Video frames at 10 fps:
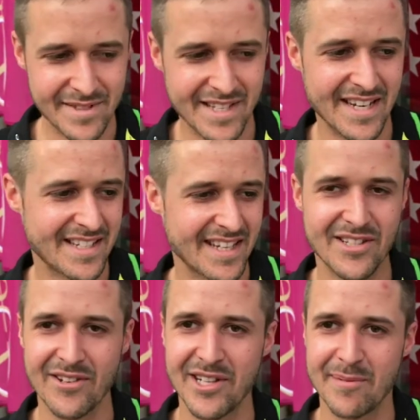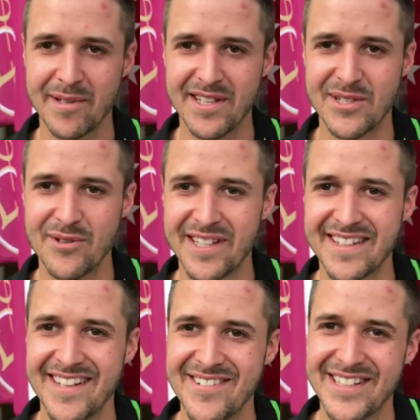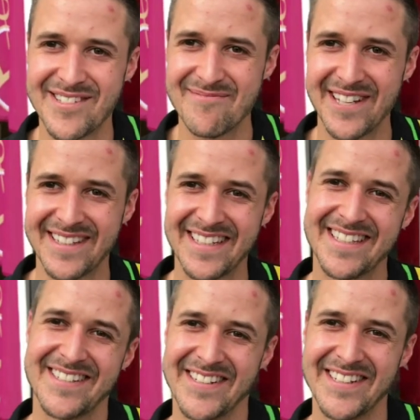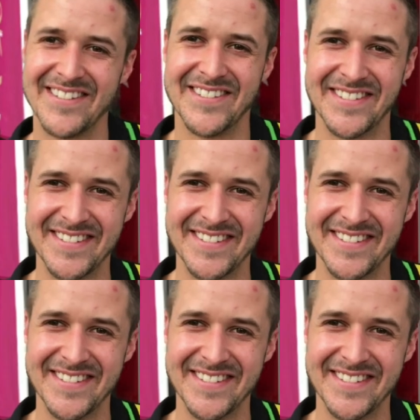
In dieser Saison hat es bis jetzt gut getan mit dem Latesso, genau.